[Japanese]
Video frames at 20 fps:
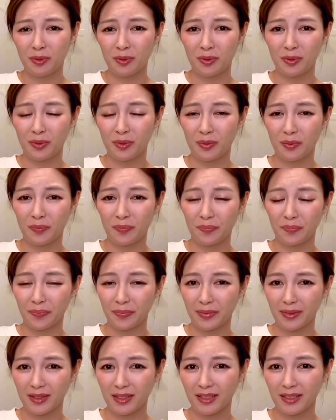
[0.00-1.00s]
う
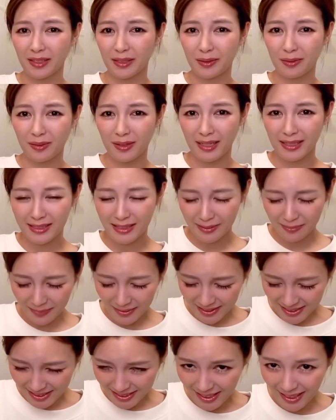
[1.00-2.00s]
共感しま
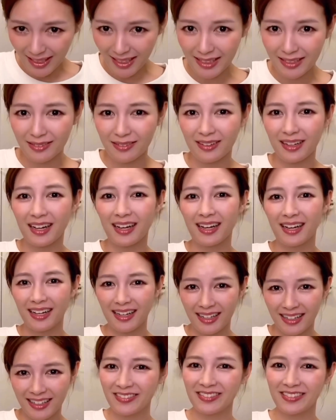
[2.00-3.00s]
したとか、
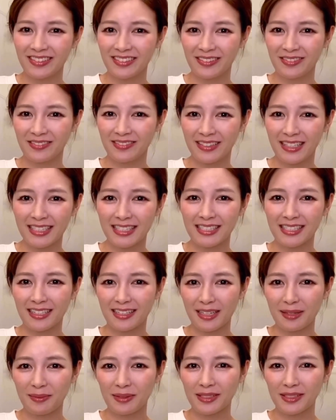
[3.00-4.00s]
同じ仲
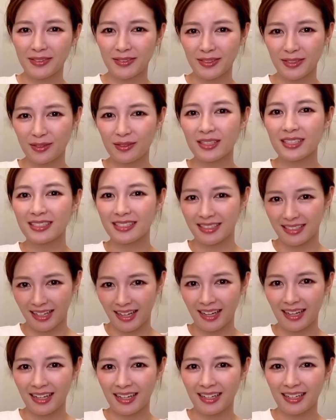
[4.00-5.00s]
間の人たち
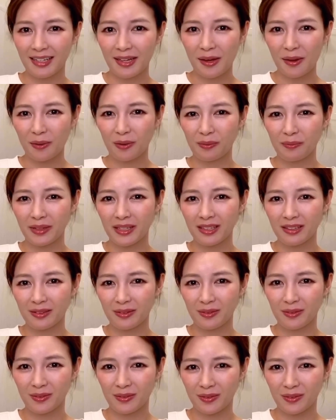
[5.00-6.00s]
がコメント
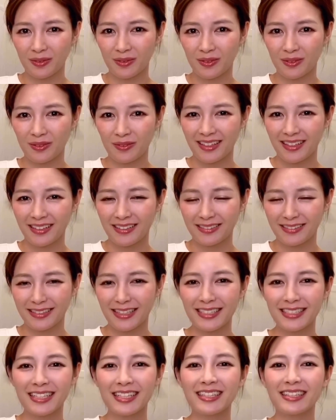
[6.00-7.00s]
をくだ
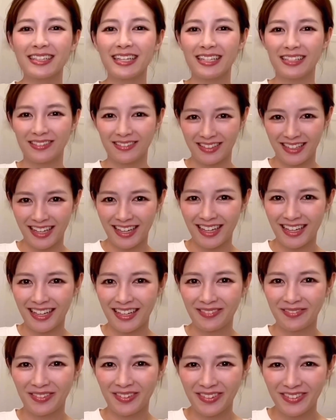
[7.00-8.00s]
さったので、
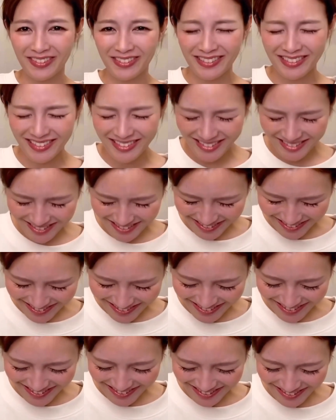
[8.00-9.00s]
もう本
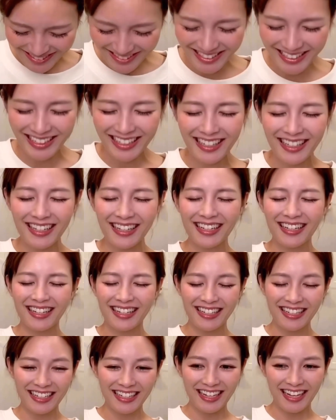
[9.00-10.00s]
当に
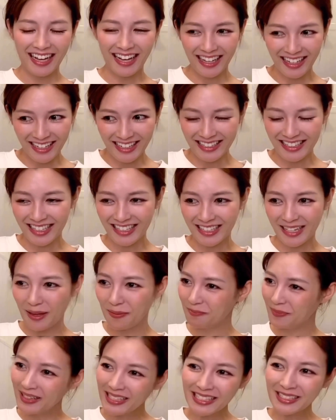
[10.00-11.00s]
あーなんかやっ
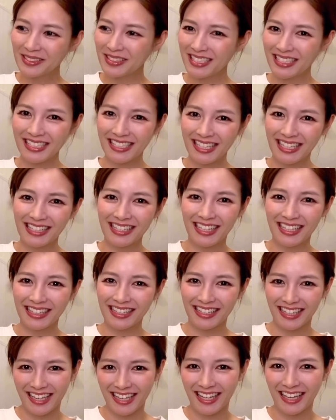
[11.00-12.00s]
ぱり一人じゃないんだっ
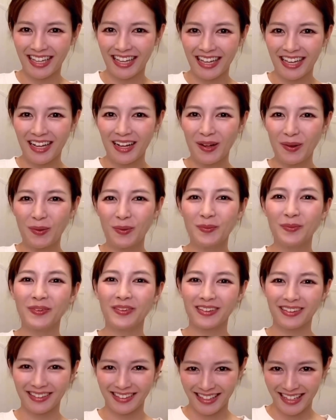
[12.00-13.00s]
て思っ
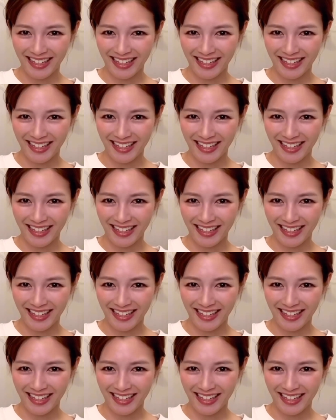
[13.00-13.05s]
て、